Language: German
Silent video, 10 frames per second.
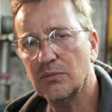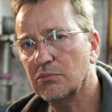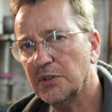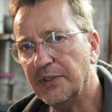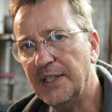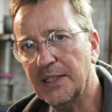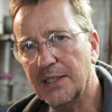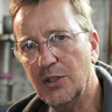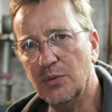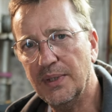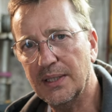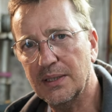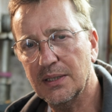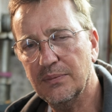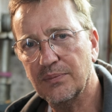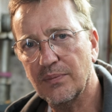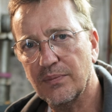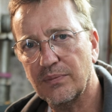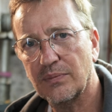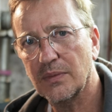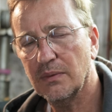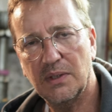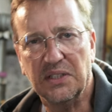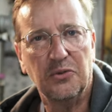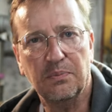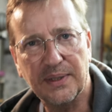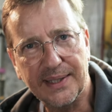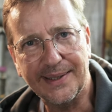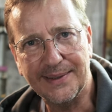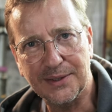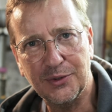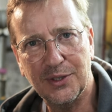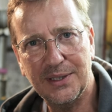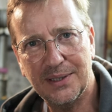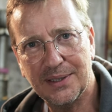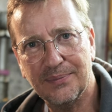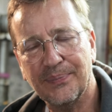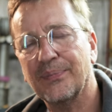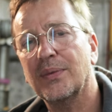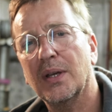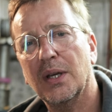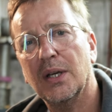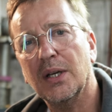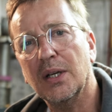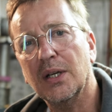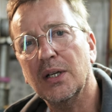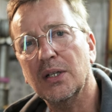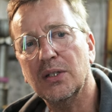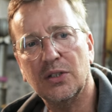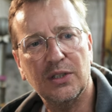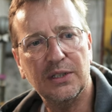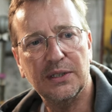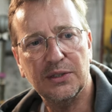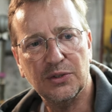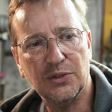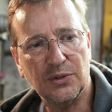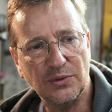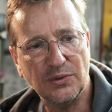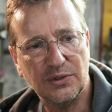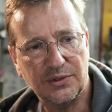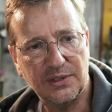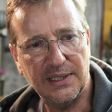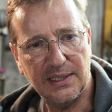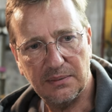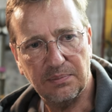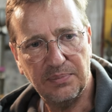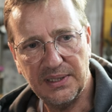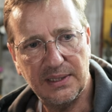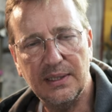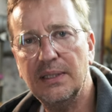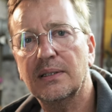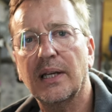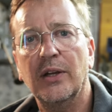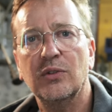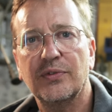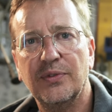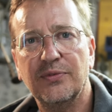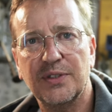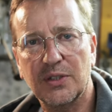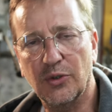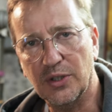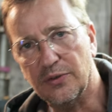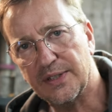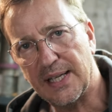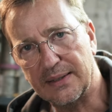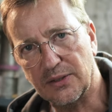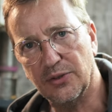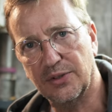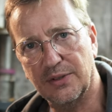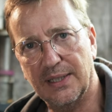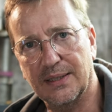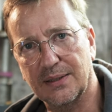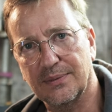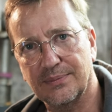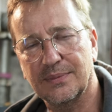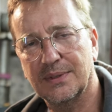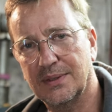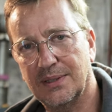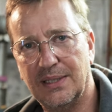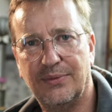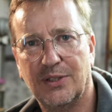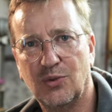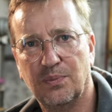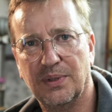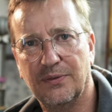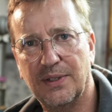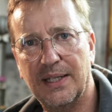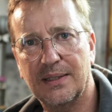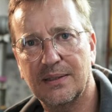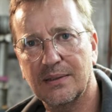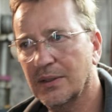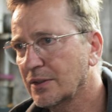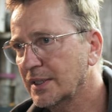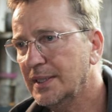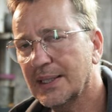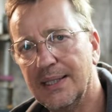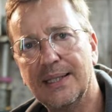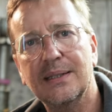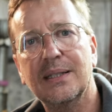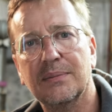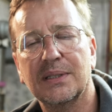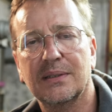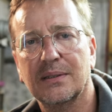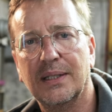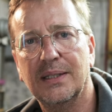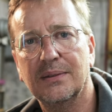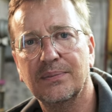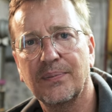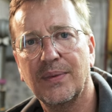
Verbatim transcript: mit wenig Kilometer, der super geht natürlich äh, und der bitte nicht 350 Euro Versandkosten hat. Das wäre super. Vielleicht hat in der Gegend jemand einen